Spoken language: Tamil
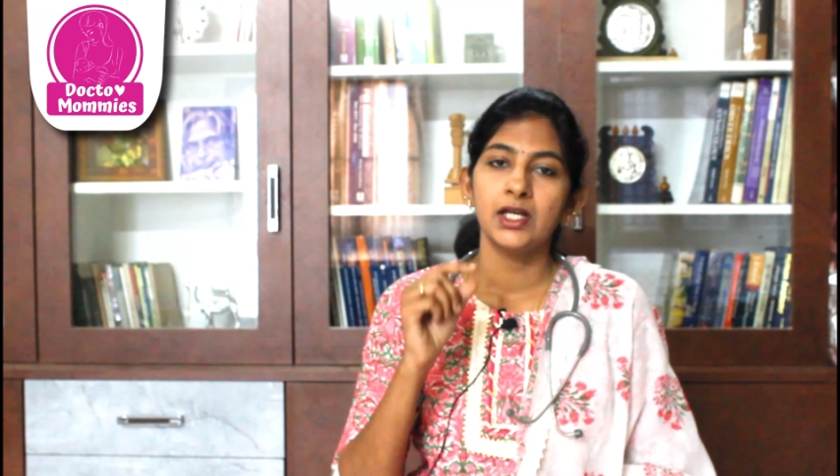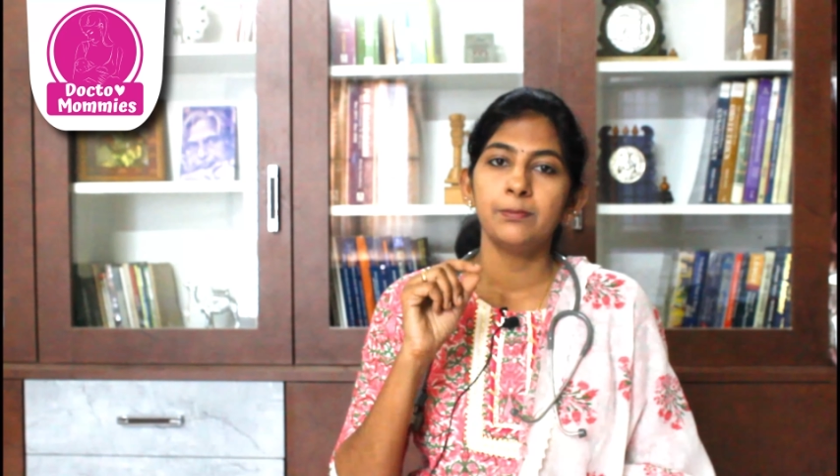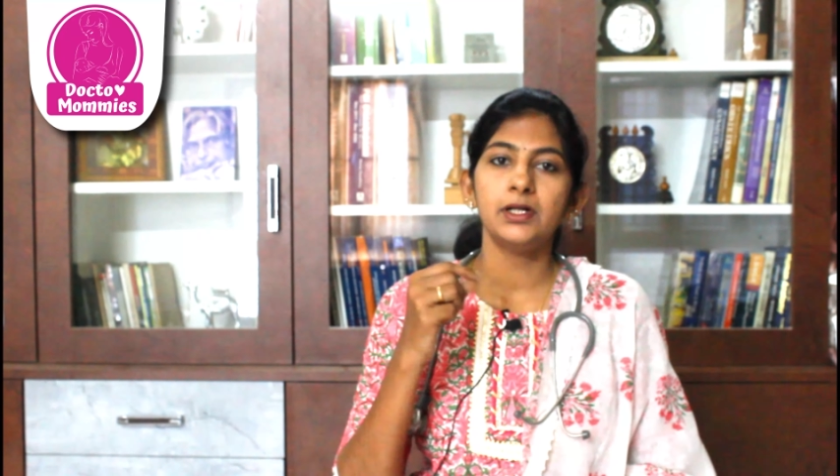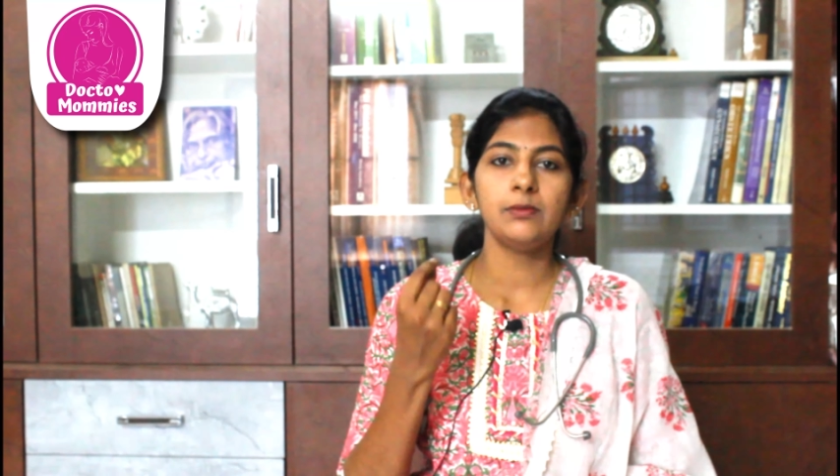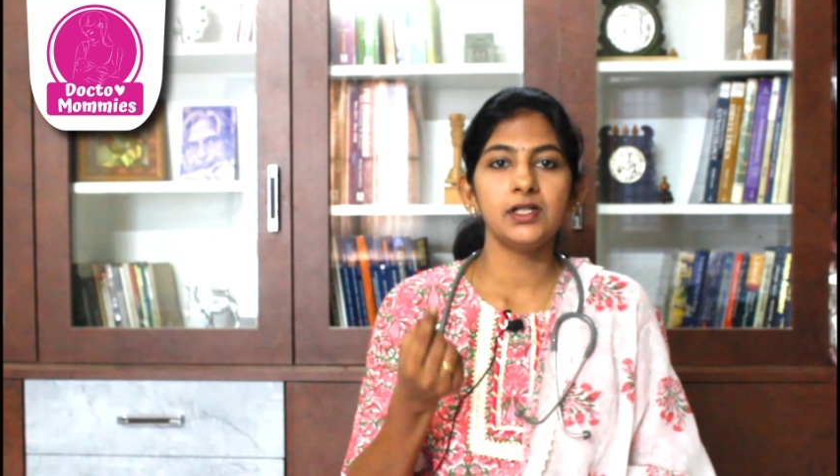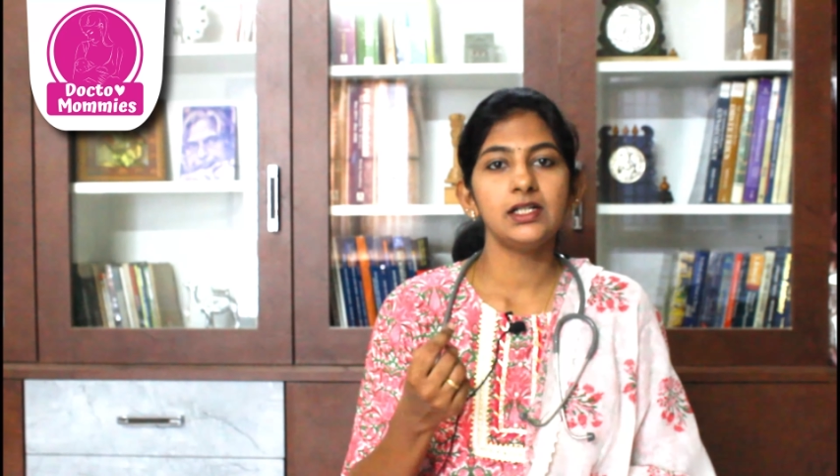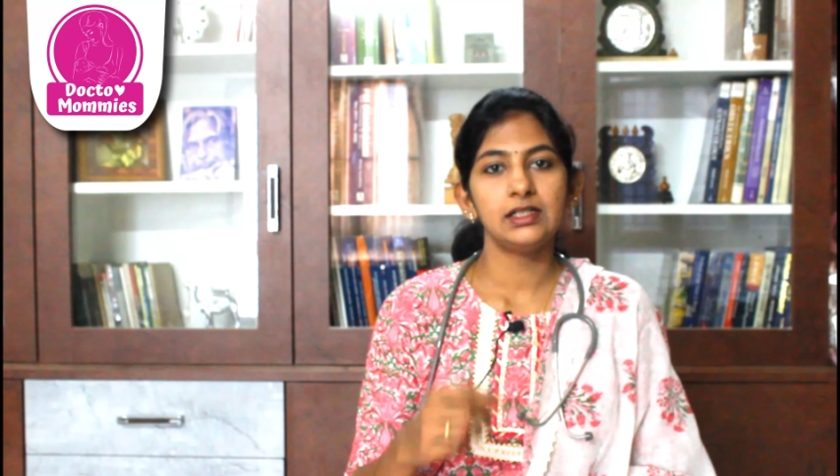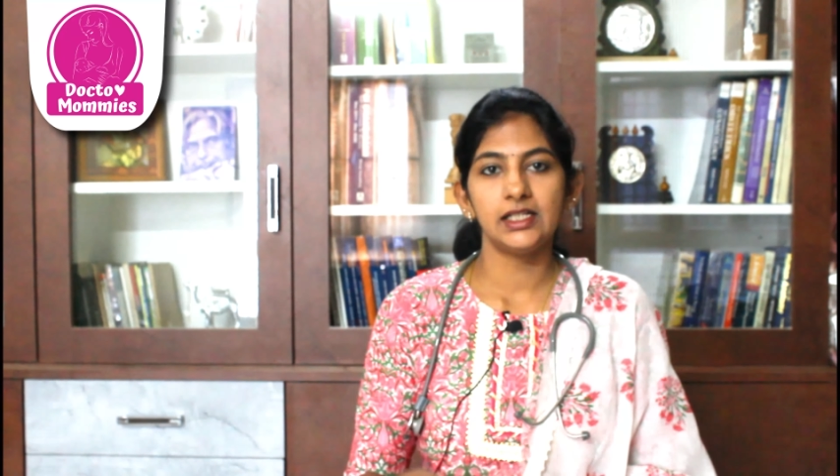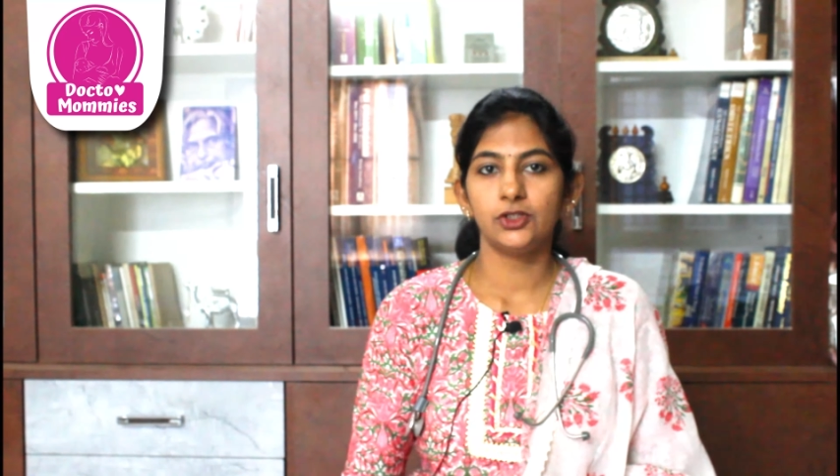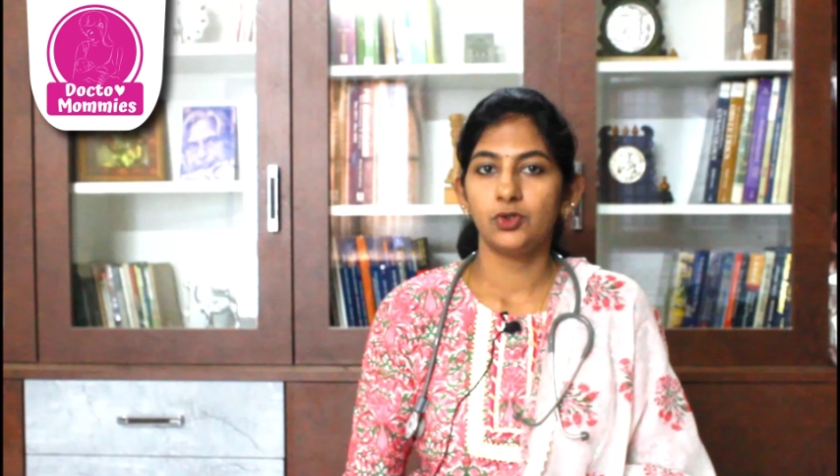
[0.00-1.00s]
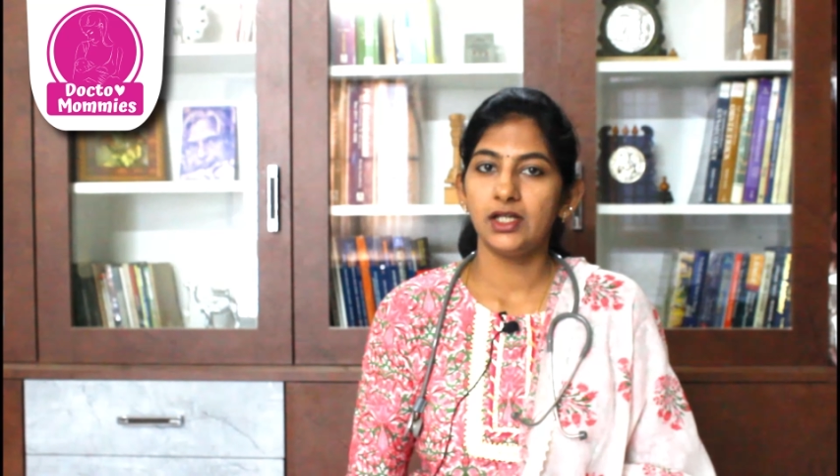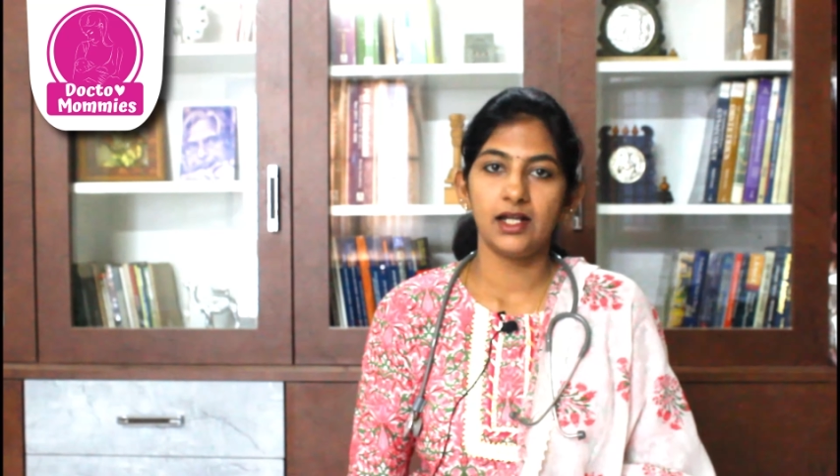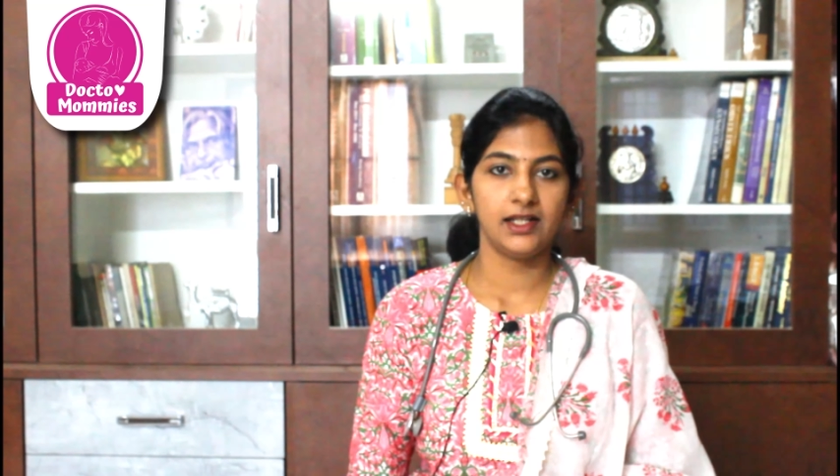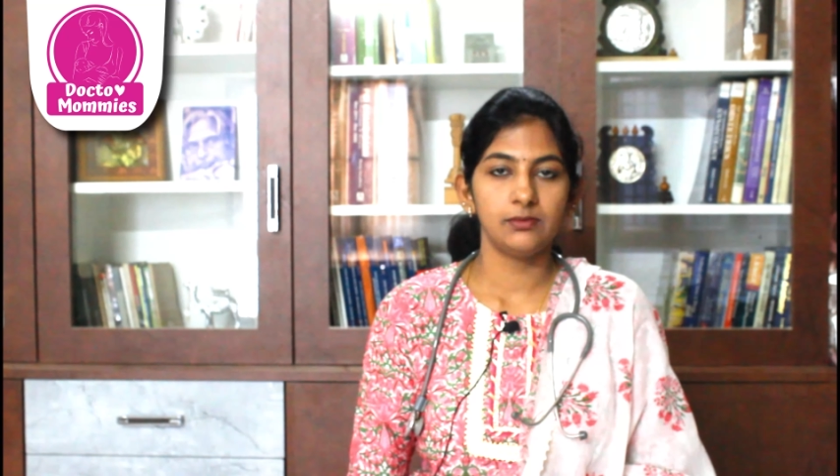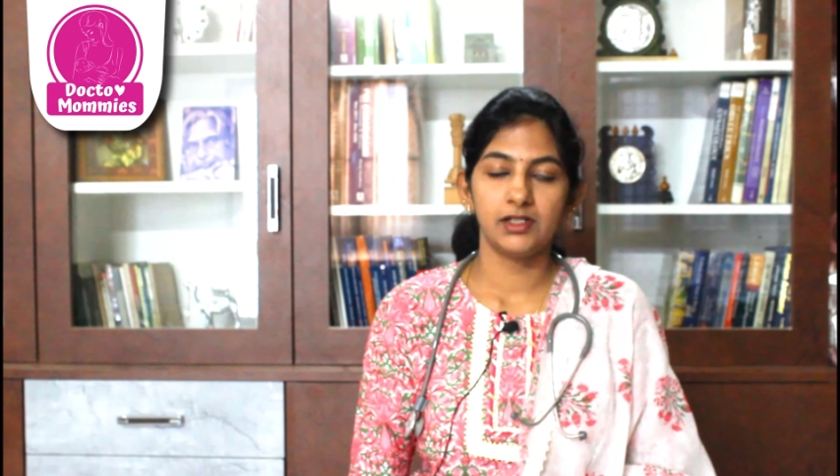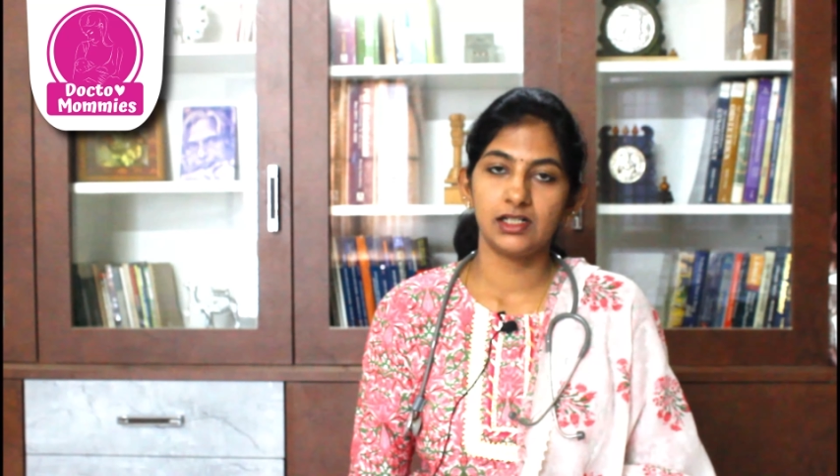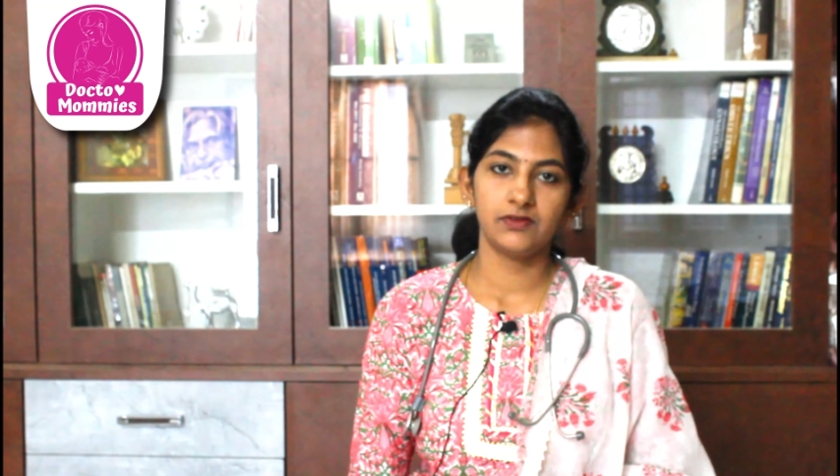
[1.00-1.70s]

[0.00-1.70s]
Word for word: பர்மனன்ட் டீத்தோட அலைன்மெண்ட்டில்